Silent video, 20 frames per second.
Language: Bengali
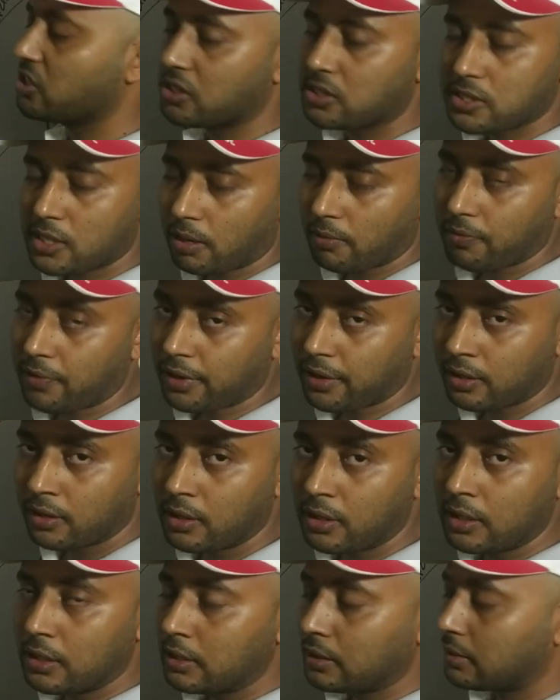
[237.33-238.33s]
জিঙ্ক সালফাইড
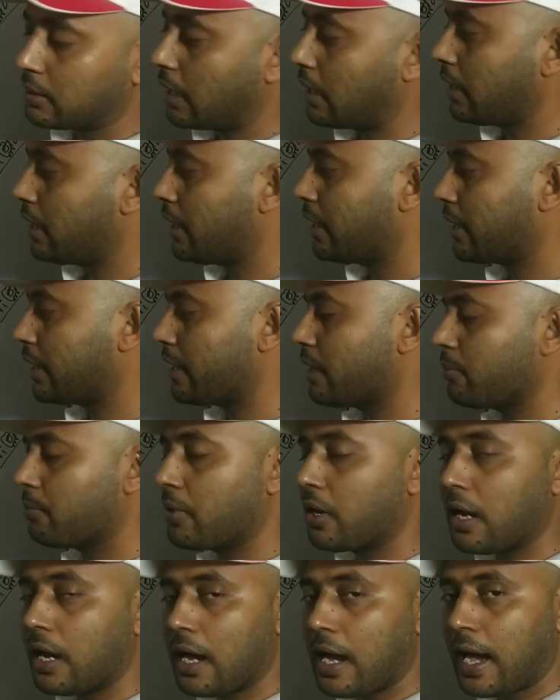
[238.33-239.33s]
তাহলে এটাকে
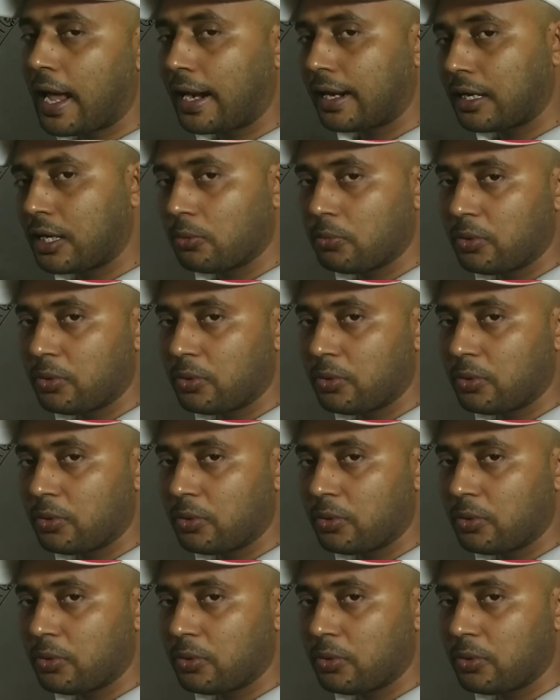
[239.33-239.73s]
আমরা আরেকটা